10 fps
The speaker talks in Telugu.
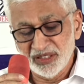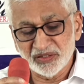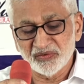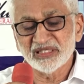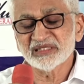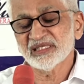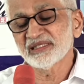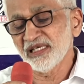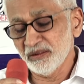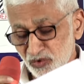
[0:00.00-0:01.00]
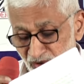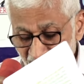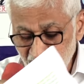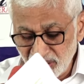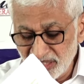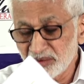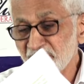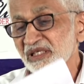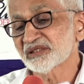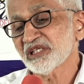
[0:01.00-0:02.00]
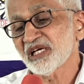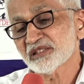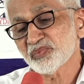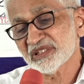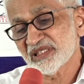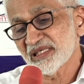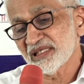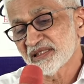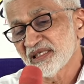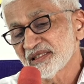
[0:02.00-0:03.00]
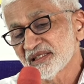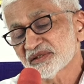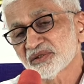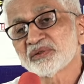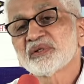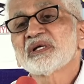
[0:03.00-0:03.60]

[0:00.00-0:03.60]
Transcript: ఎటువంటి సందేహం లేదని మీరు చాలా స్పష్టంగా తెలియజేస్తూ